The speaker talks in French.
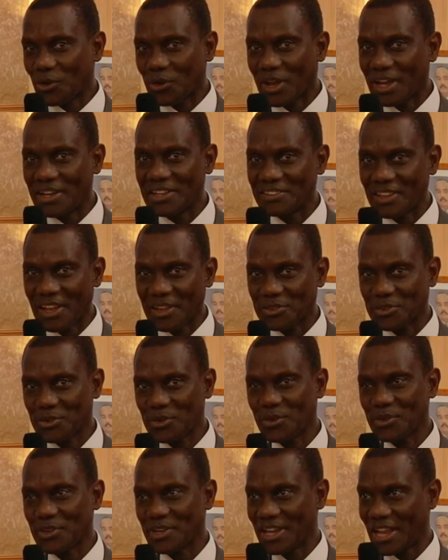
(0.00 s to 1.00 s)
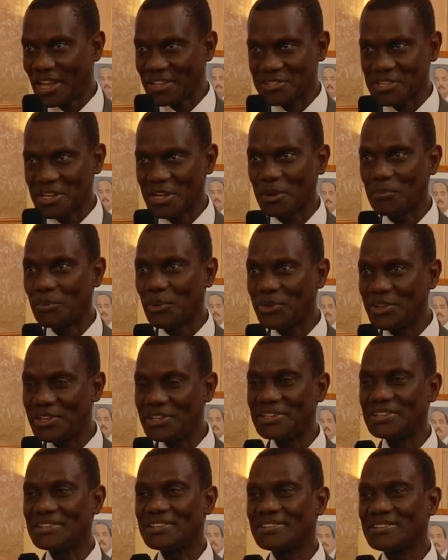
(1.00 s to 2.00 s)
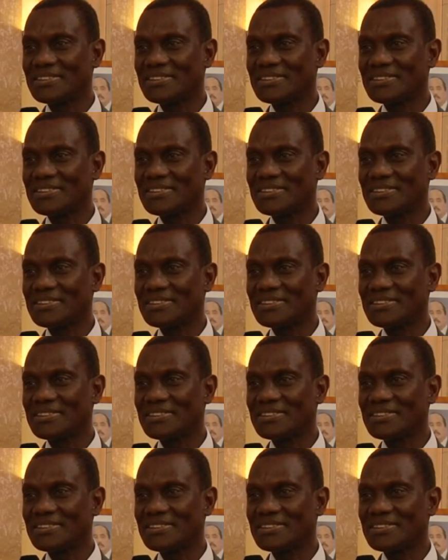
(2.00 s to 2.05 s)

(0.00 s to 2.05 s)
organisation de la cérémonie,